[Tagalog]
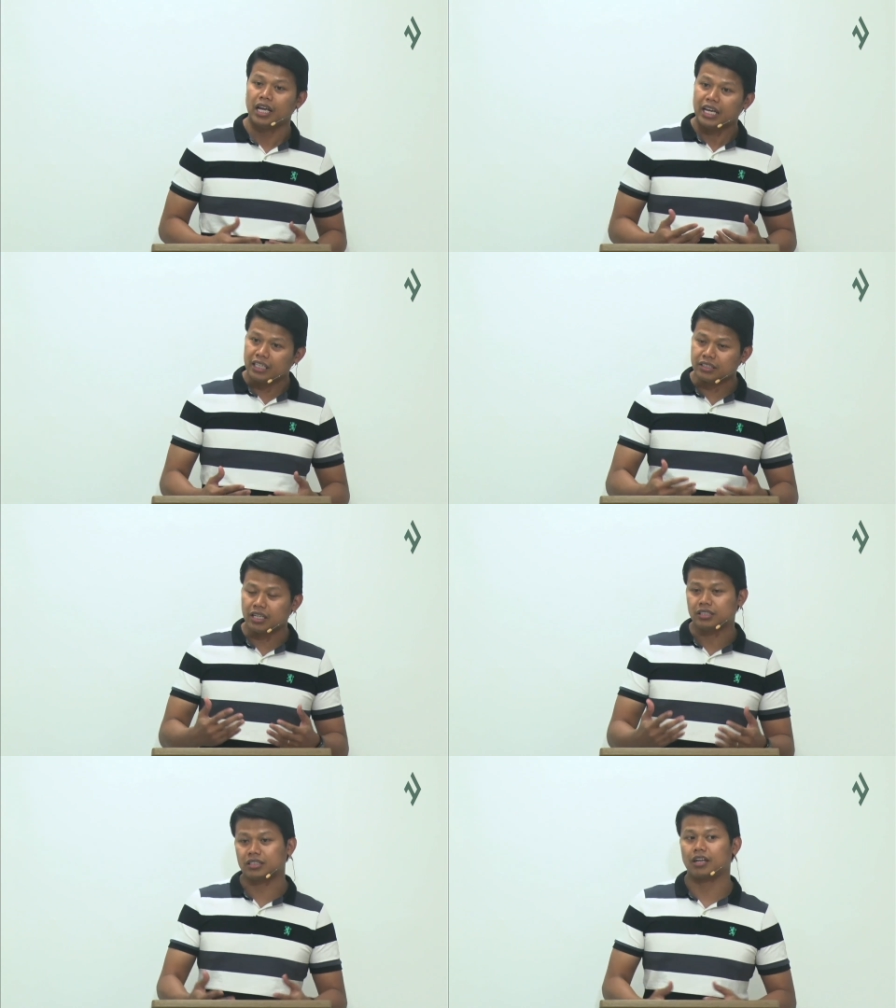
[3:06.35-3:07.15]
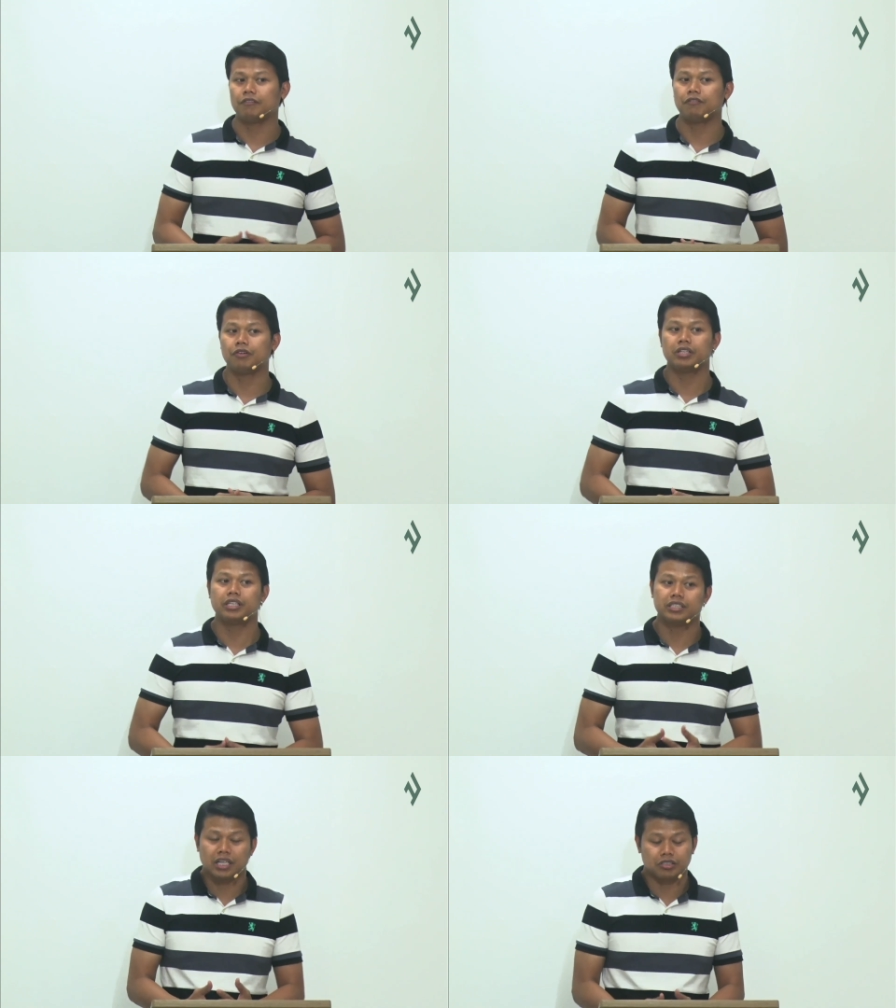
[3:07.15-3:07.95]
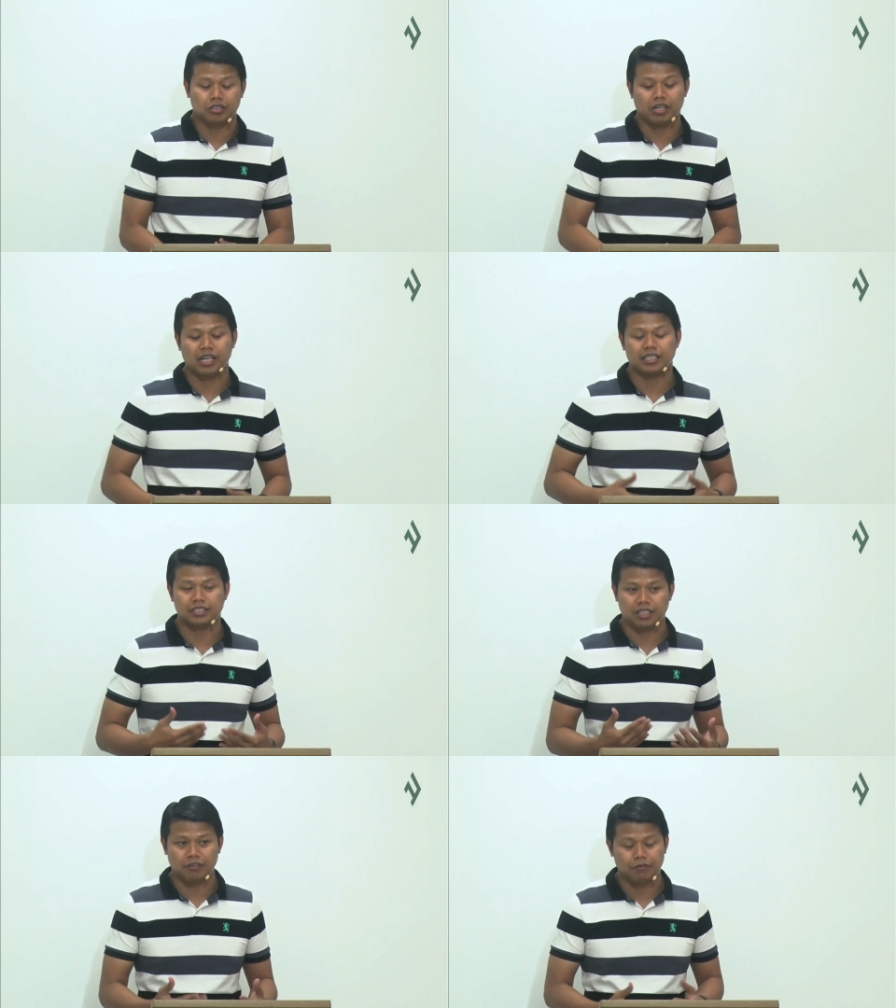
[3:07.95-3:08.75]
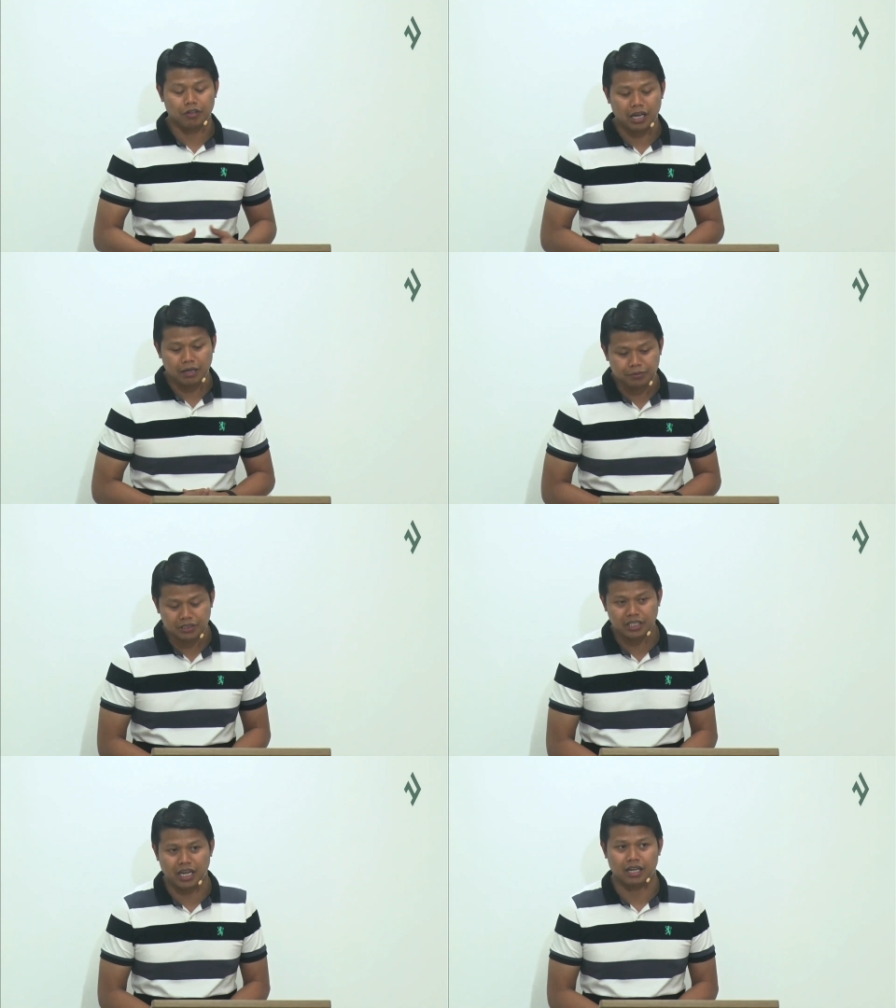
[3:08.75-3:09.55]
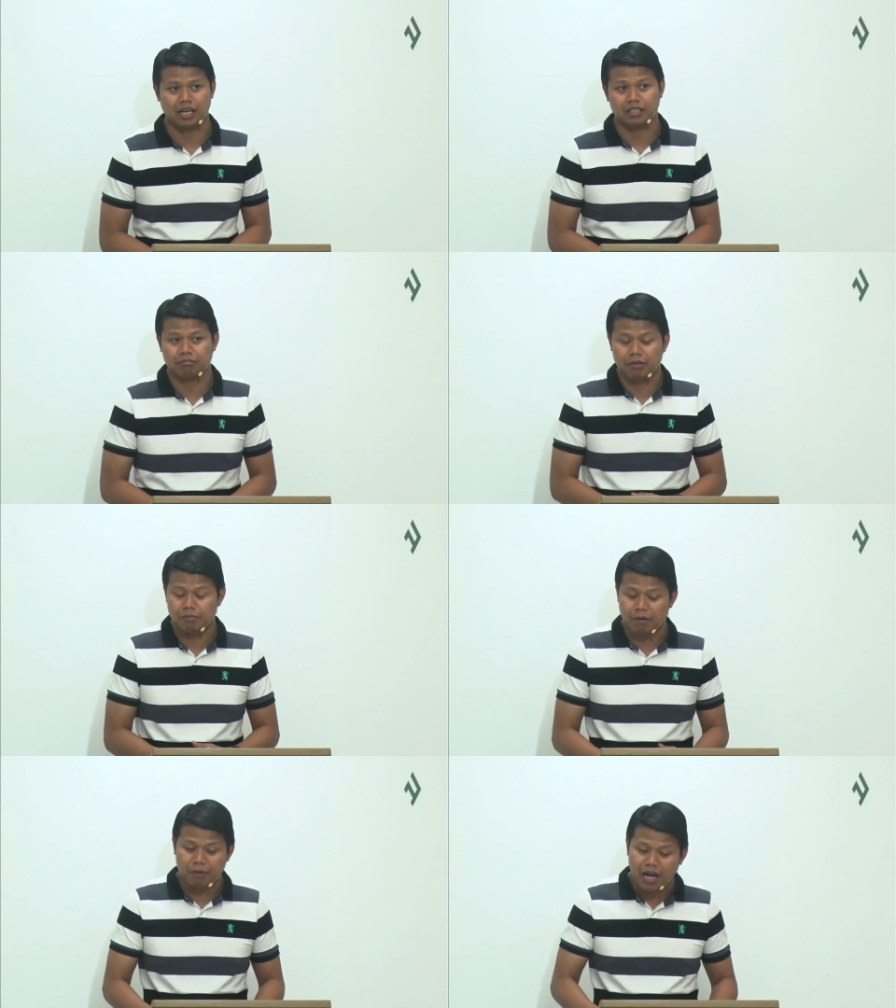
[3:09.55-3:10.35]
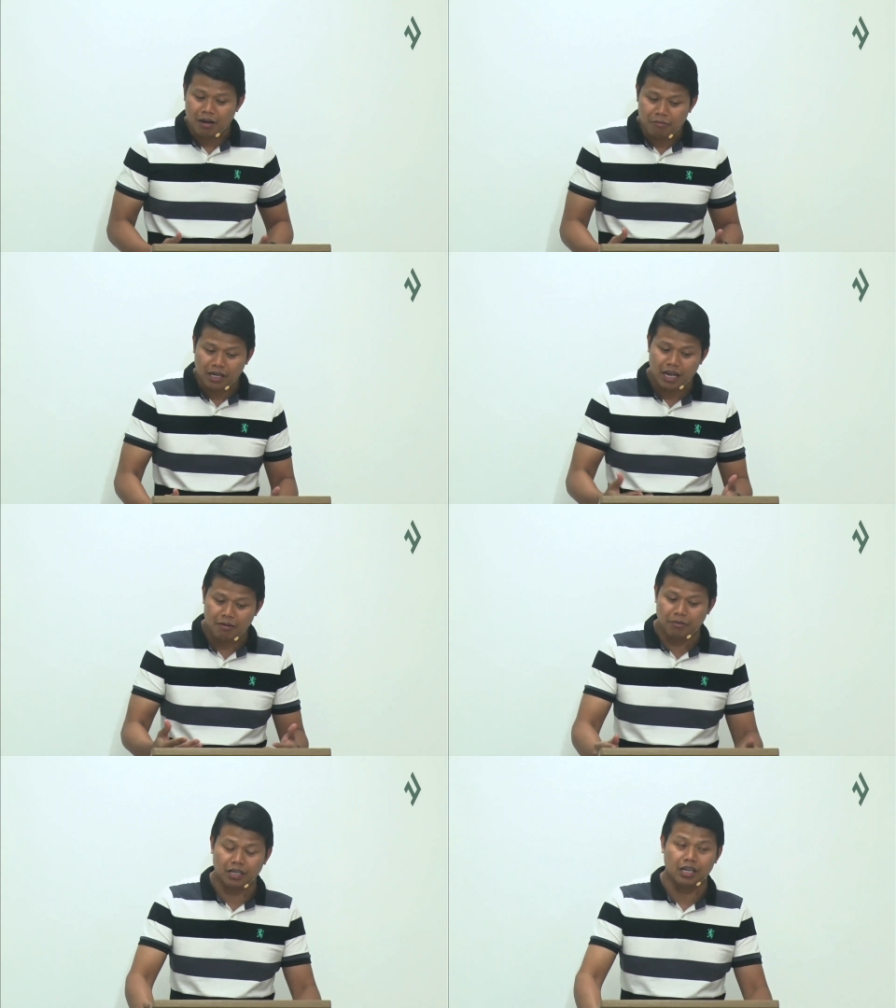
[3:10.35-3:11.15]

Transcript: is a sinful decision and a sinful lifestyle at mapapahamak lamang